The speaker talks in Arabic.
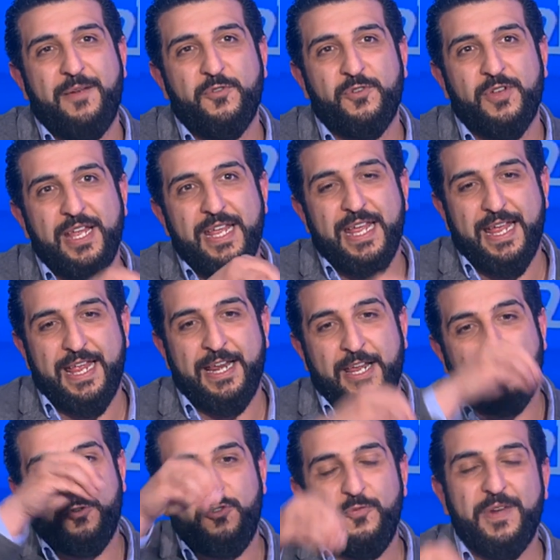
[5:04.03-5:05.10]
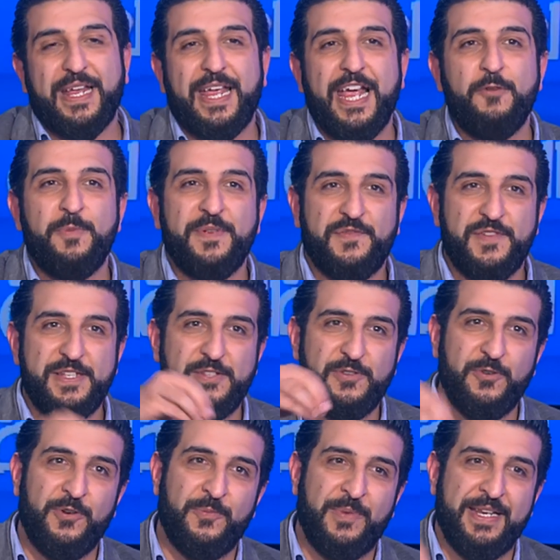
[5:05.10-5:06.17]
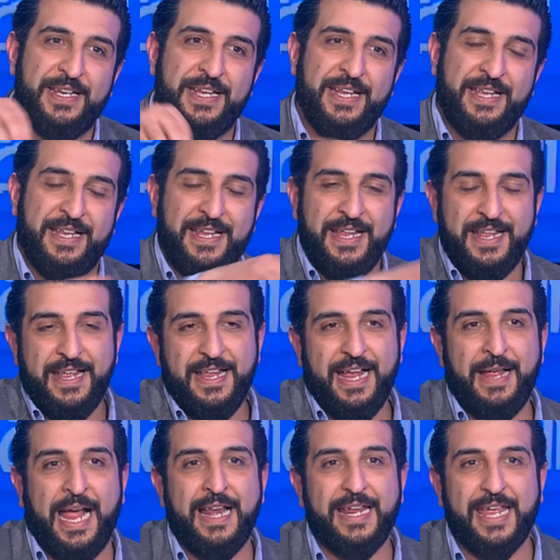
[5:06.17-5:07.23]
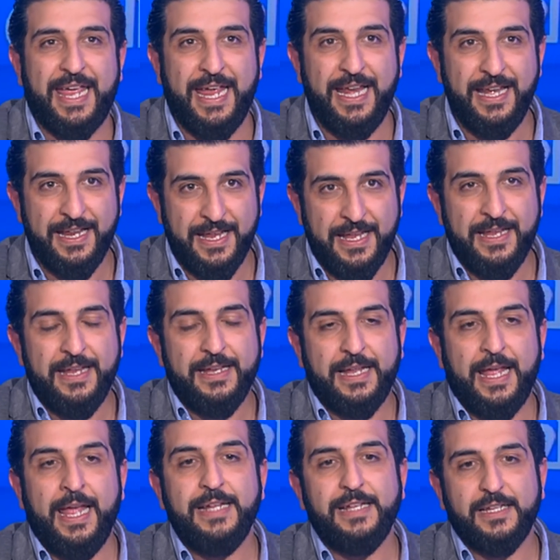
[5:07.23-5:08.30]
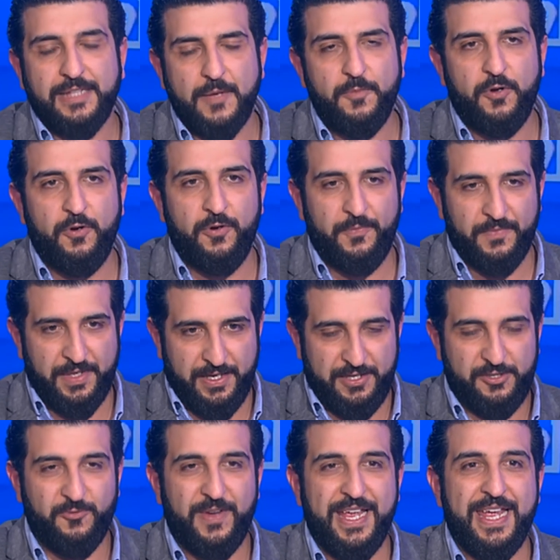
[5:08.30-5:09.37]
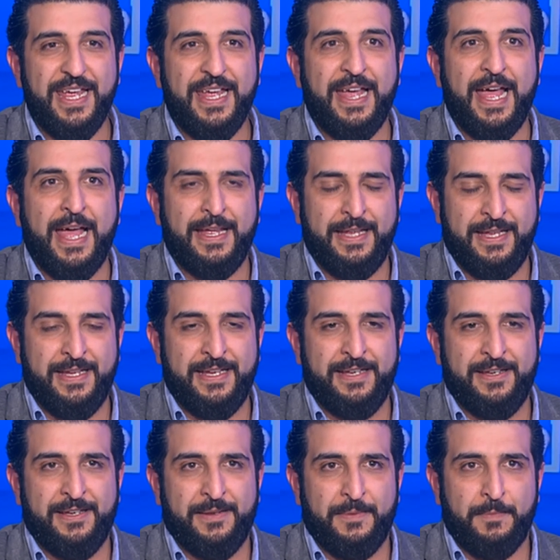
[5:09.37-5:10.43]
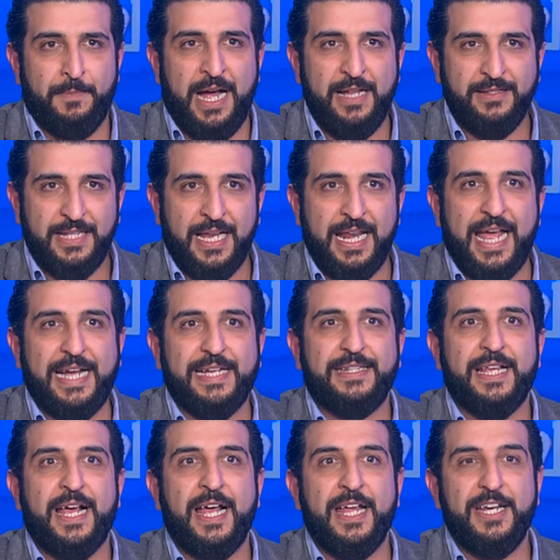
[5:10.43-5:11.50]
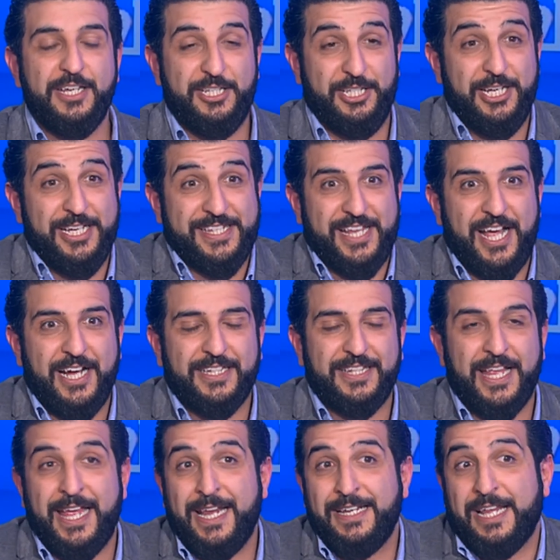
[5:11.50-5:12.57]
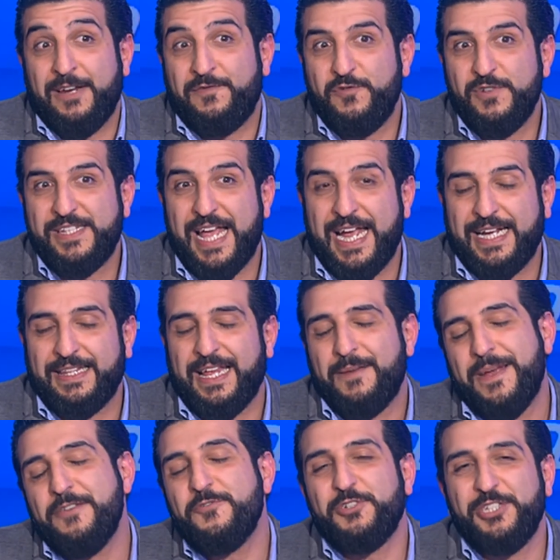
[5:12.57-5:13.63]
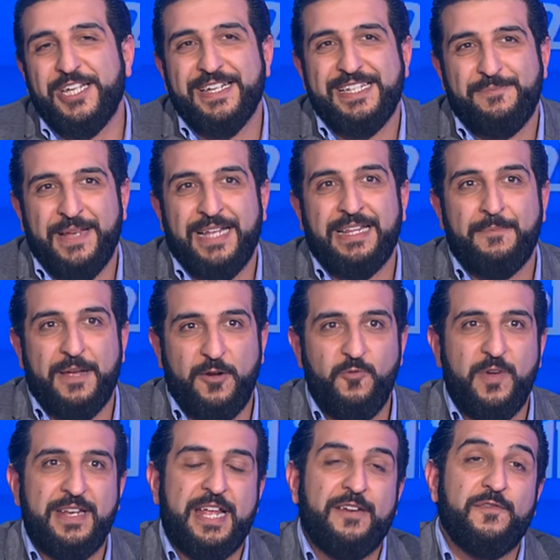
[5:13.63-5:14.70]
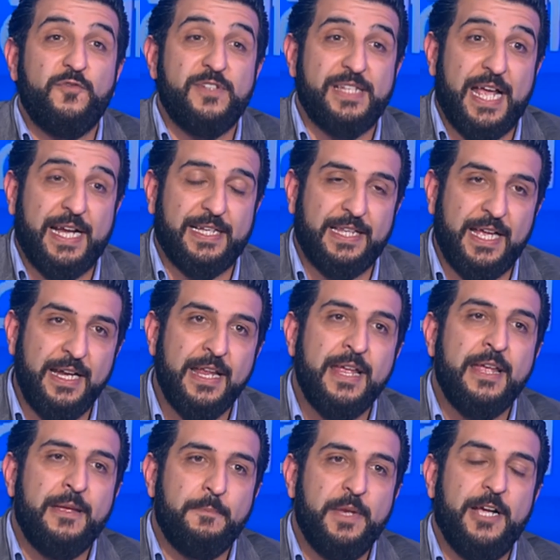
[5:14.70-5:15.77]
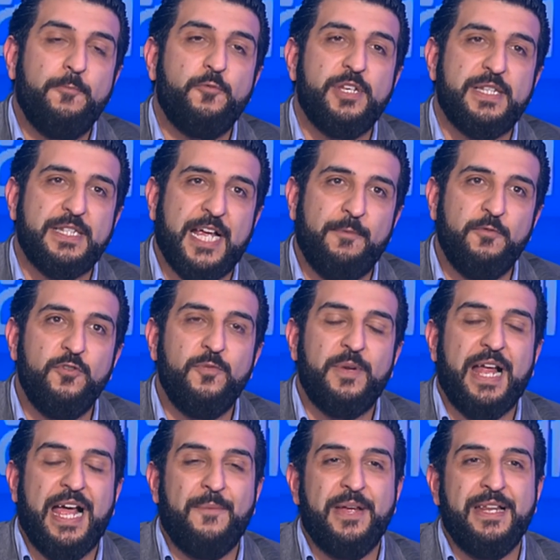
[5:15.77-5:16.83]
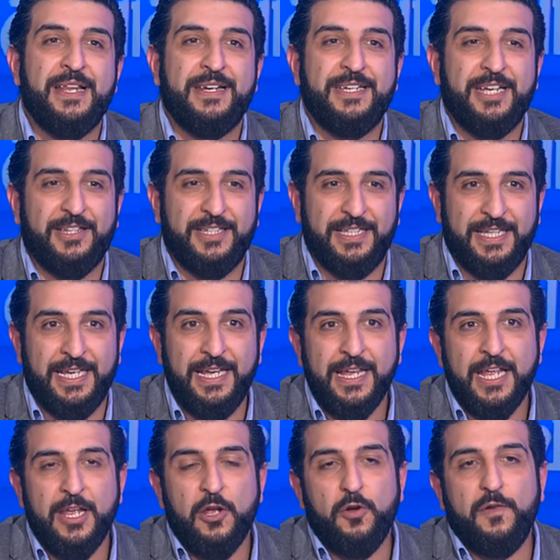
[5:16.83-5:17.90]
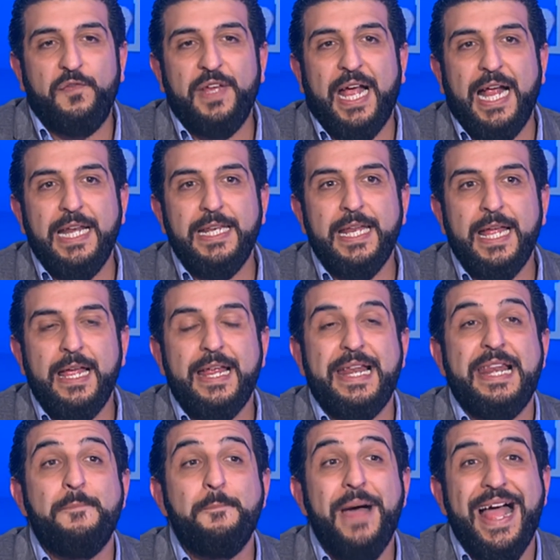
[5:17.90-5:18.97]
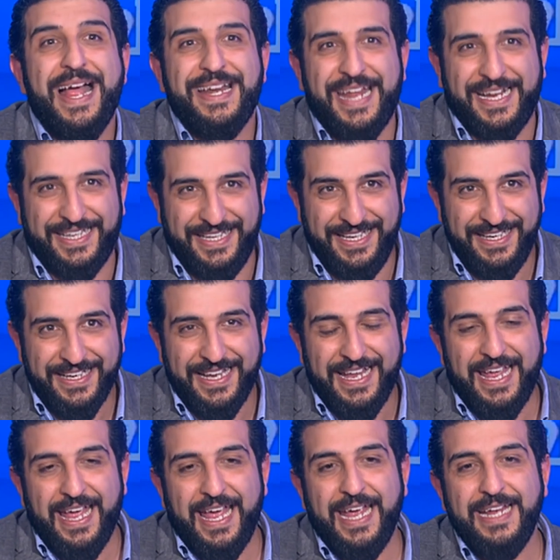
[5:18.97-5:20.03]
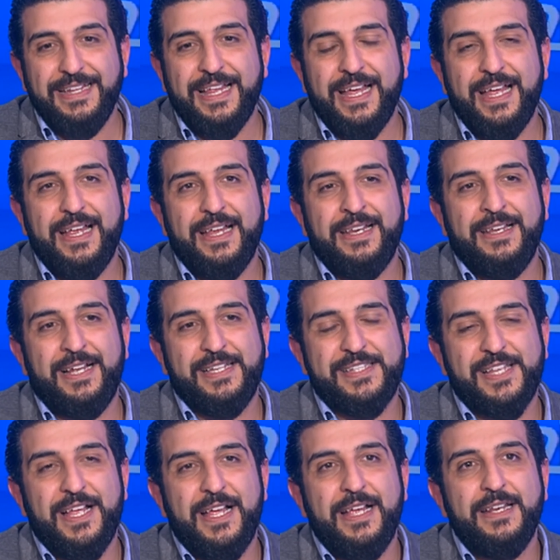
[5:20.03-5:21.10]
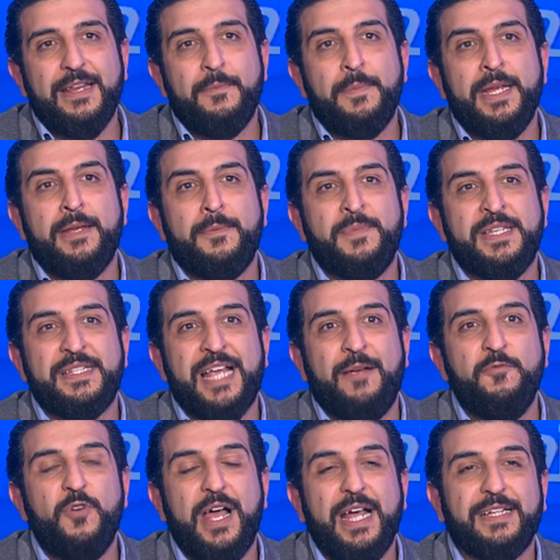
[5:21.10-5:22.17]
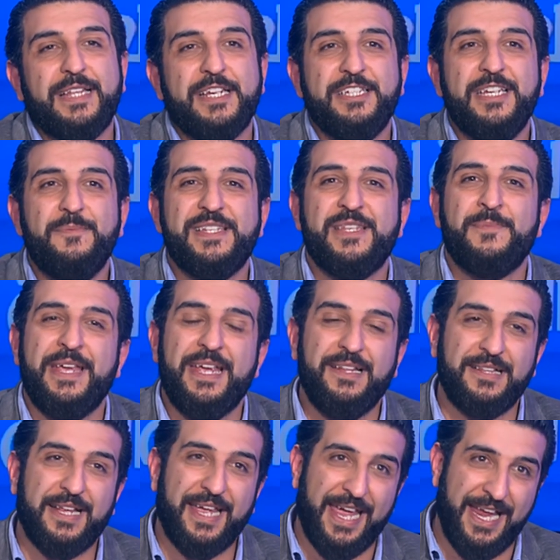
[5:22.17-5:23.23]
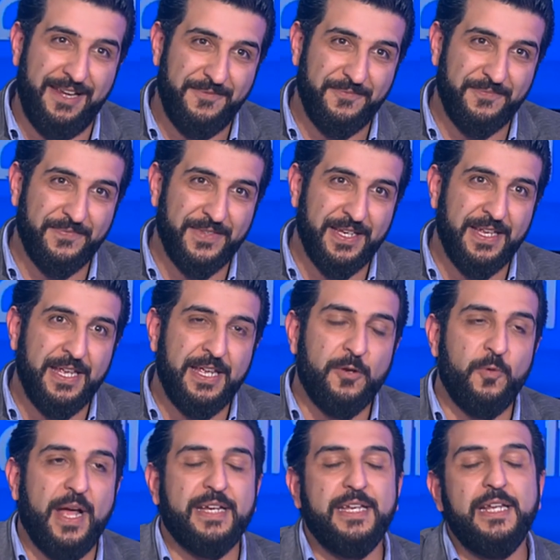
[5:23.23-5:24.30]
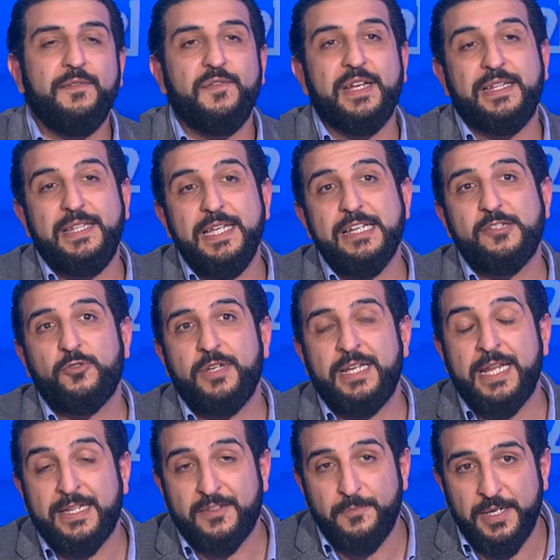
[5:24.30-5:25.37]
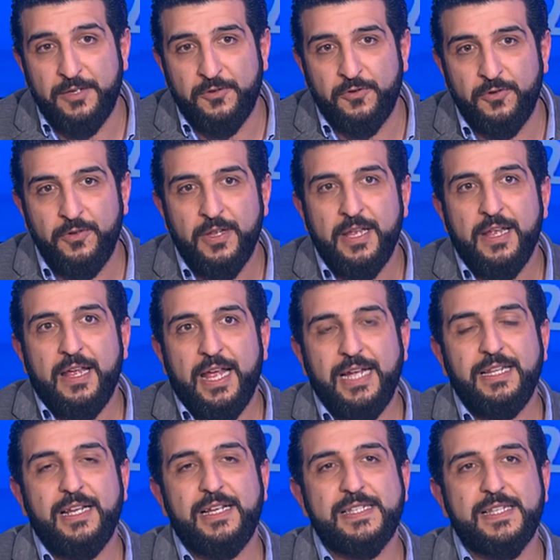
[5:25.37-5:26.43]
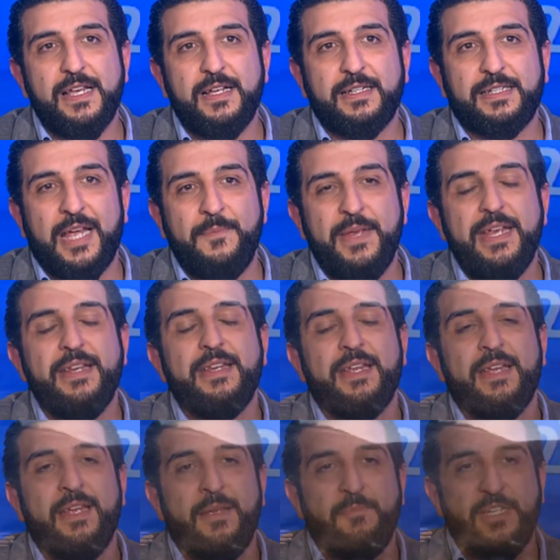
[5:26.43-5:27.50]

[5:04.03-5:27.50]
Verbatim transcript: يعملوا آه، ركوب الخيل وبيفزوا بال آه، على الخيل هذا طبعه شوي معضل اكثر شرس اكثر نرفوز اكثر منه شرس بقدر ما هو نرفوز اكثر بحبوا يستعملوه بالاعمال الرياضيه وفي عنا المعنكي هيدا الحصان بيستعملوه اكثر شيء بسباقات الخيل واكيد في كثير سلالات منه هذا الحصان كمان آه،